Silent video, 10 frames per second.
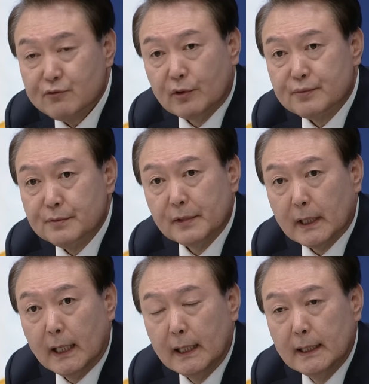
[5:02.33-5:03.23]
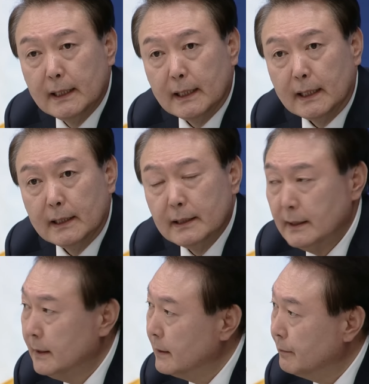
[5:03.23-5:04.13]
수 없습니다. 어?
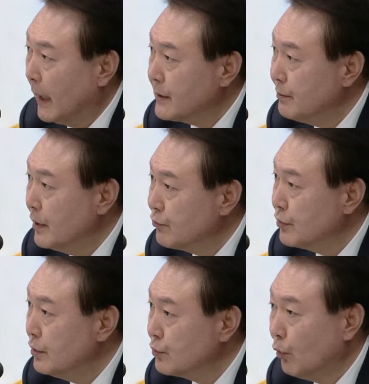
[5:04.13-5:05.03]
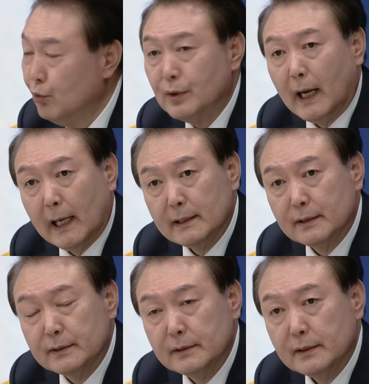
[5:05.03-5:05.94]
말씀해 주시는 좋은
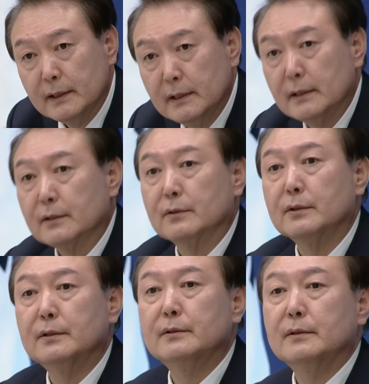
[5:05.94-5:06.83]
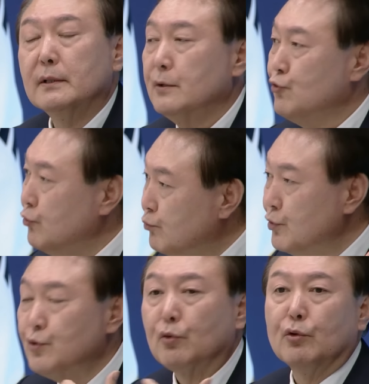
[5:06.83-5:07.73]
안들은 그거는
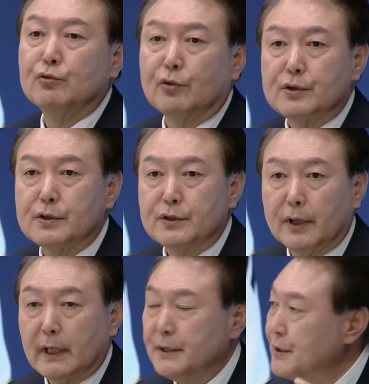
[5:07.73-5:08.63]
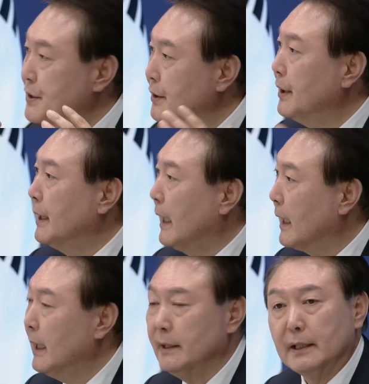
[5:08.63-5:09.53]
충분 조건으로서 저희가 이제 실현해
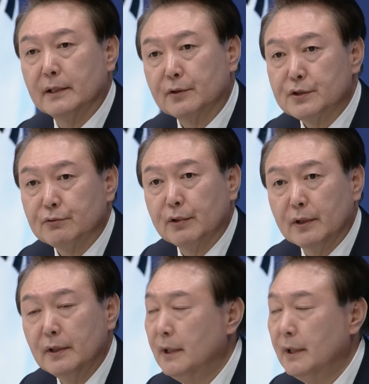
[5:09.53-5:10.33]
나가야 되는 것이고요.